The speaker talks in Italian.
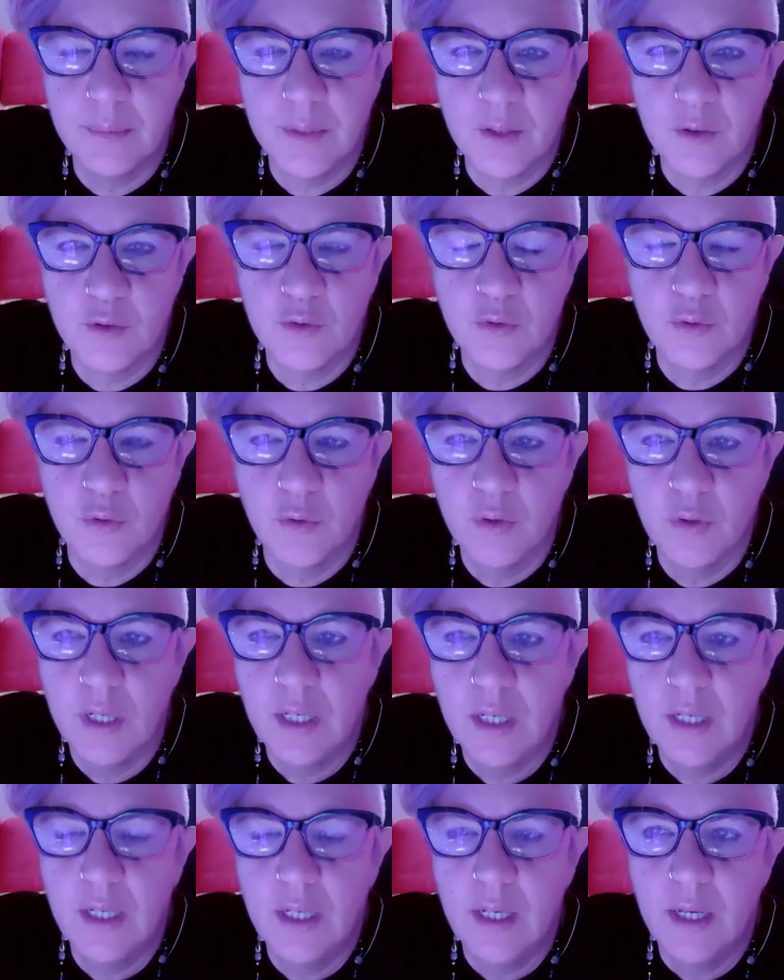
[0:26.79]
però sono
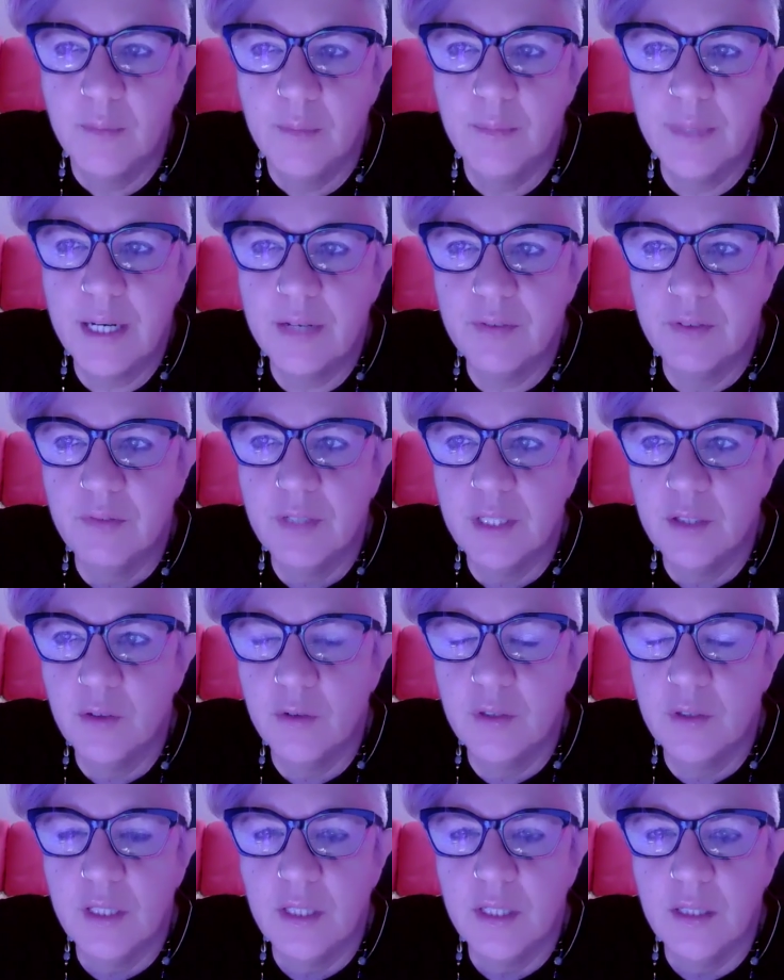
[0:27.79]
brevi
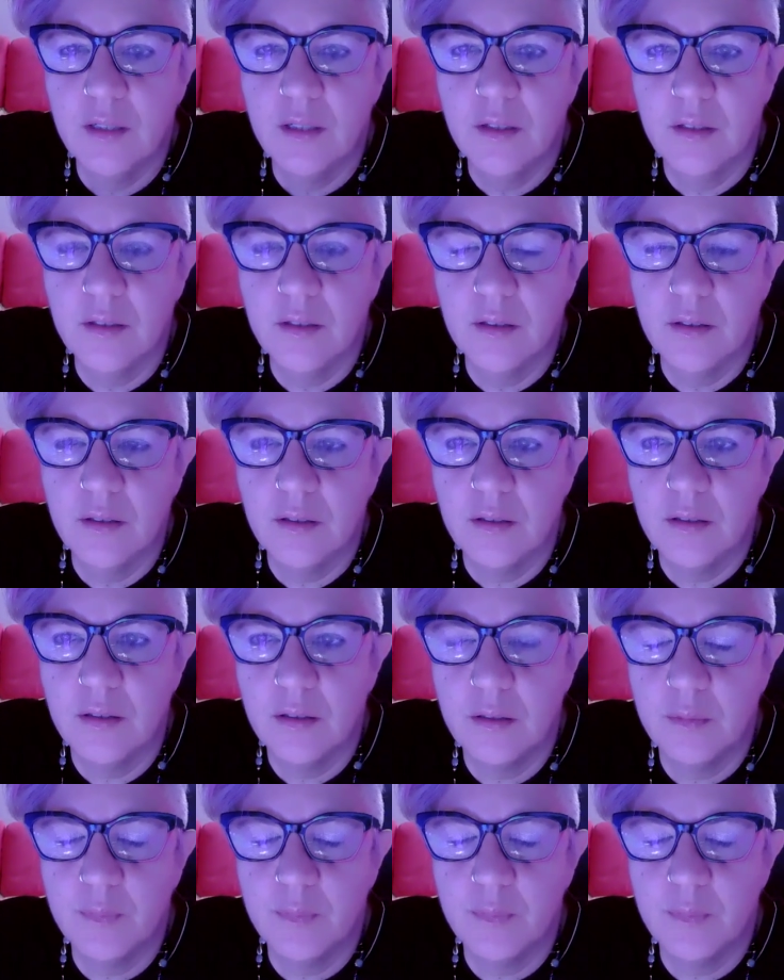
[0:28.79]
video di eh,